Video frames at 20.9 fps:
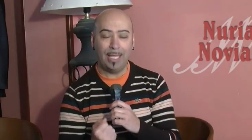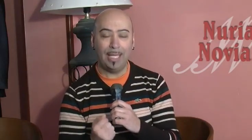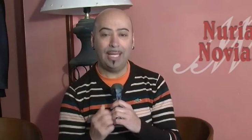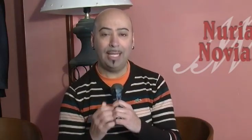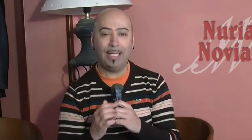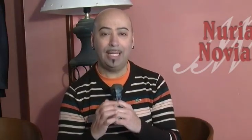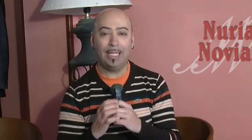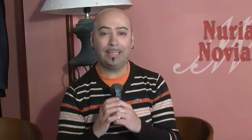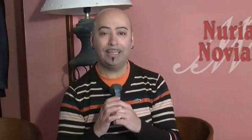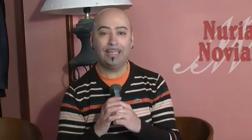
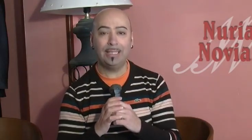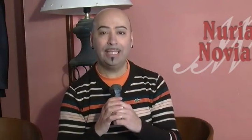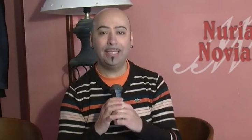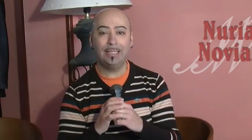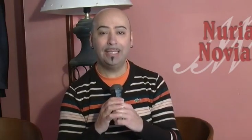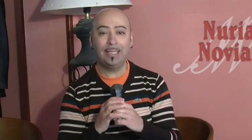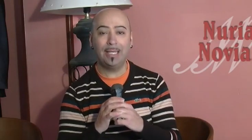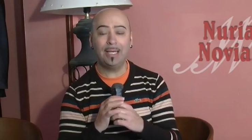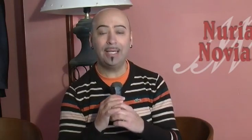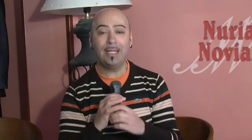en la
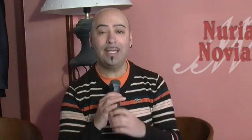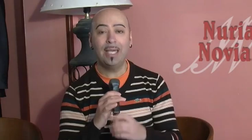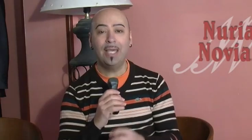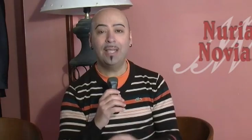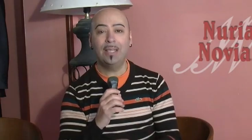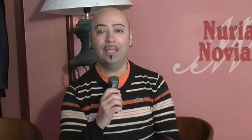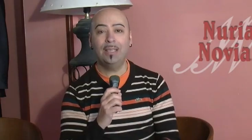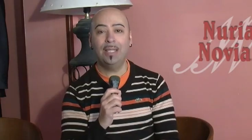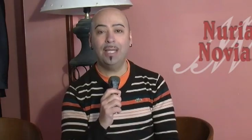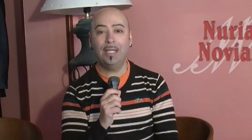tienda
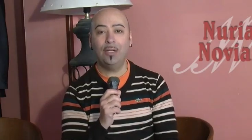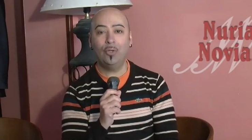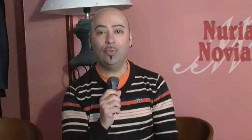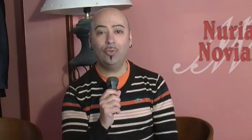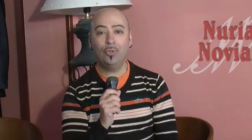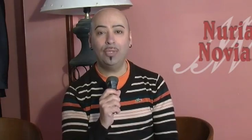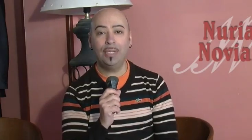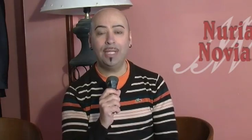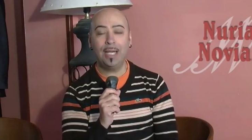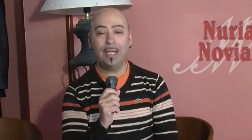de
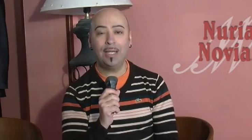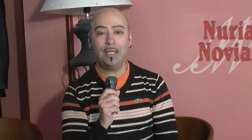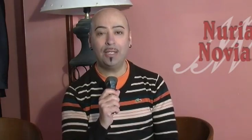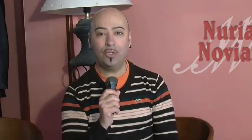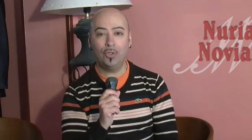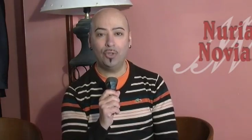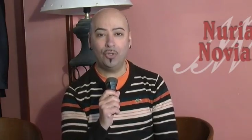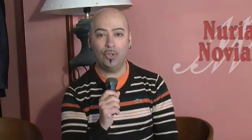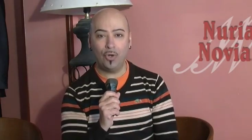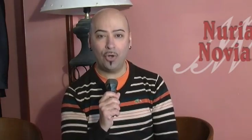Nuria
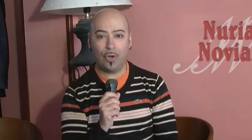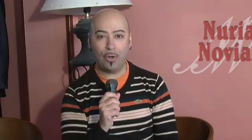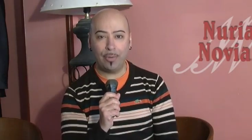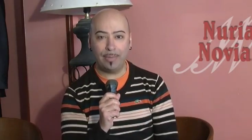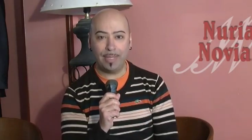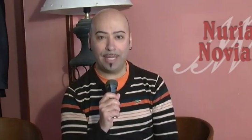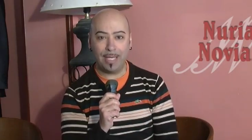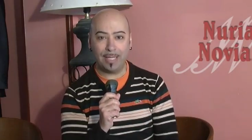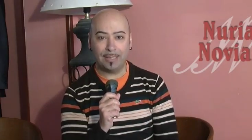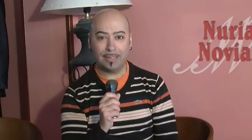
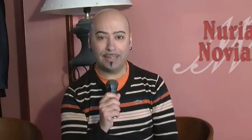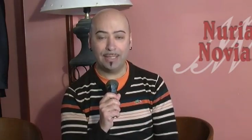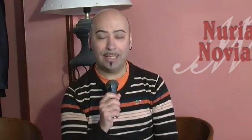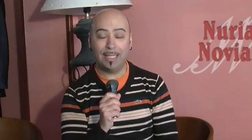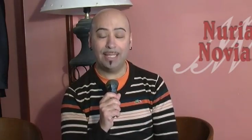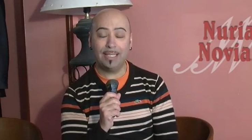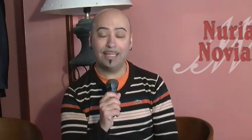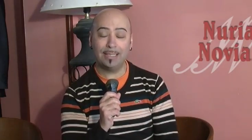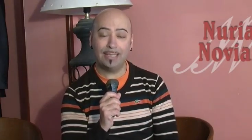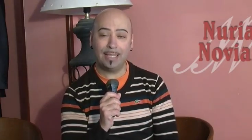Novias.
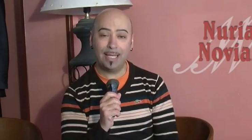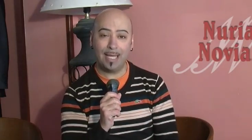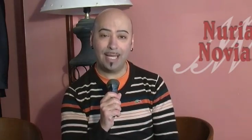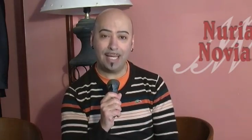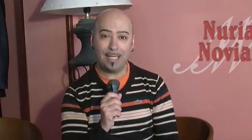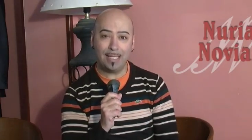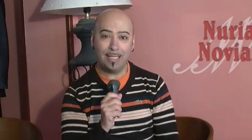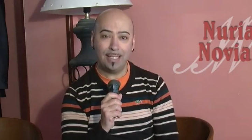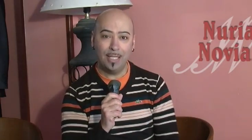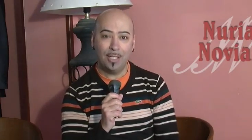
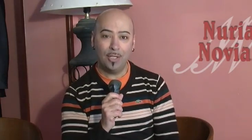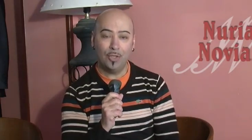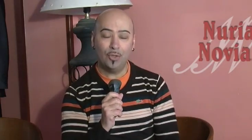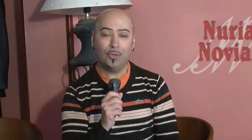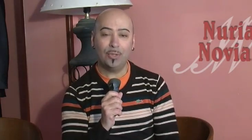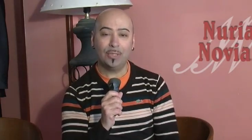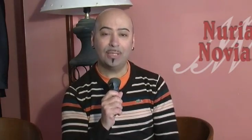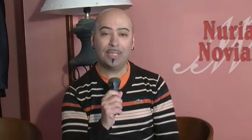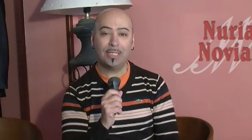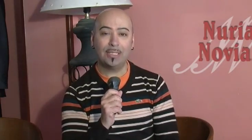Esta es
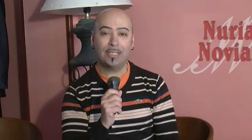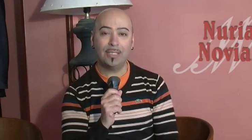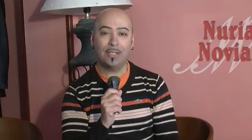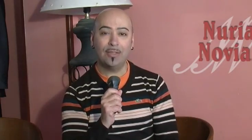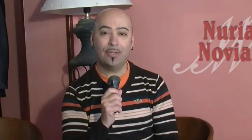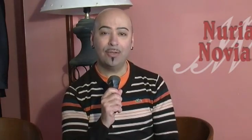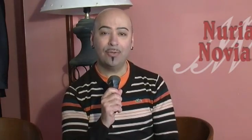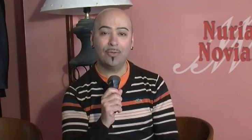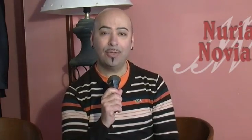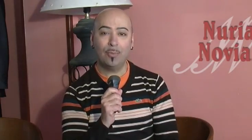nuestra
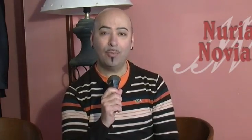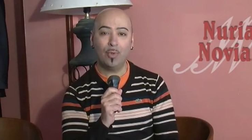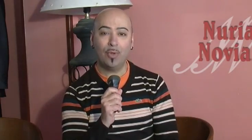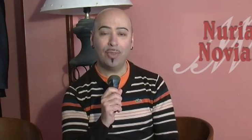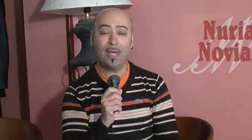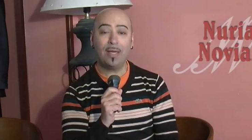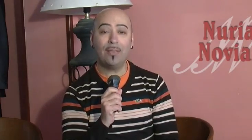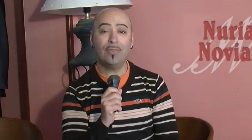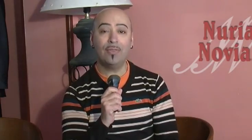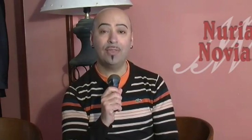sección de
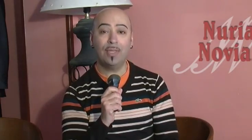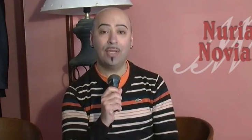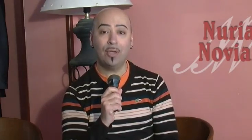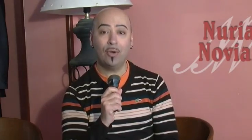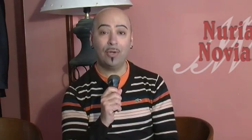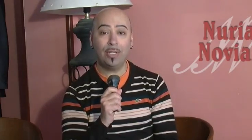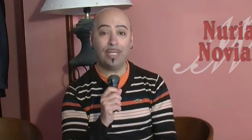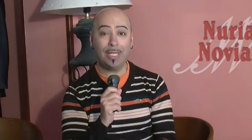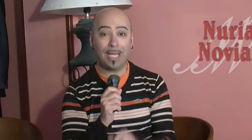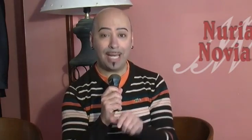moda de
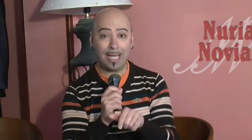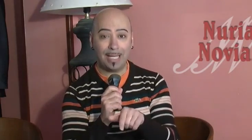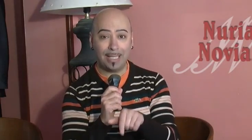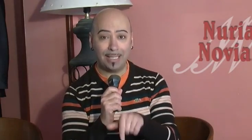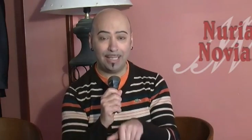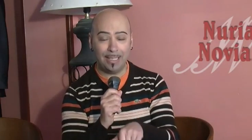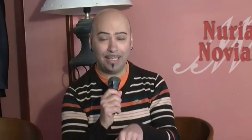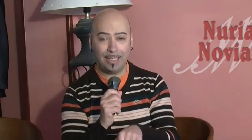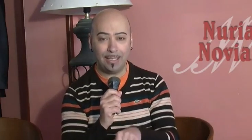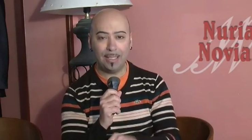hoy
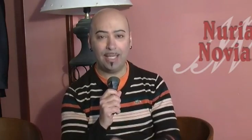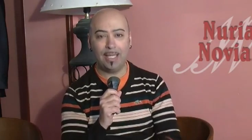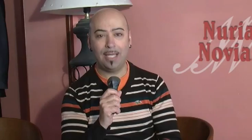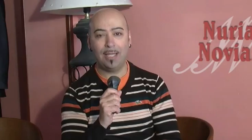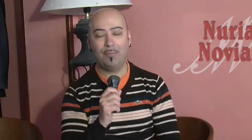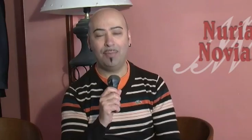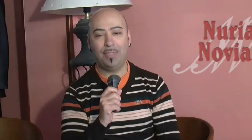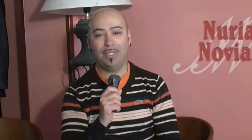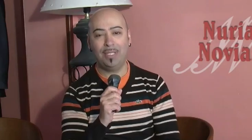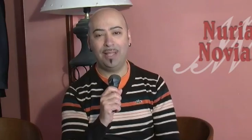aquí
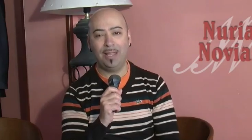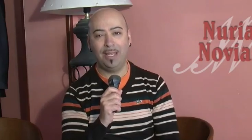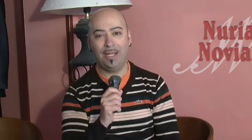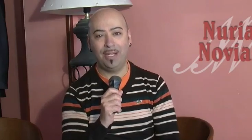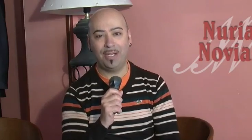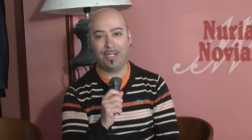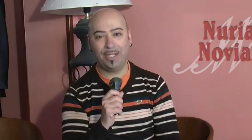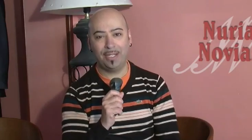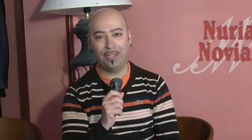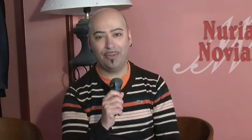en Villa
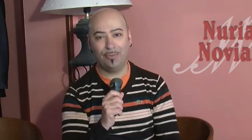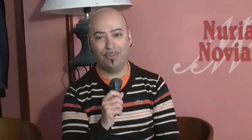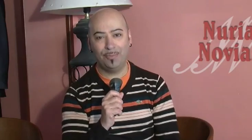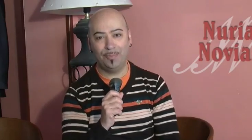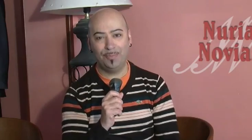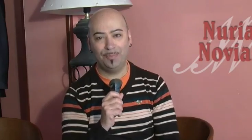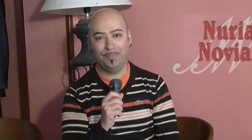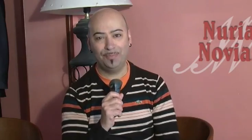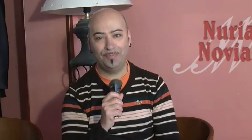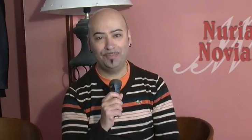del Río.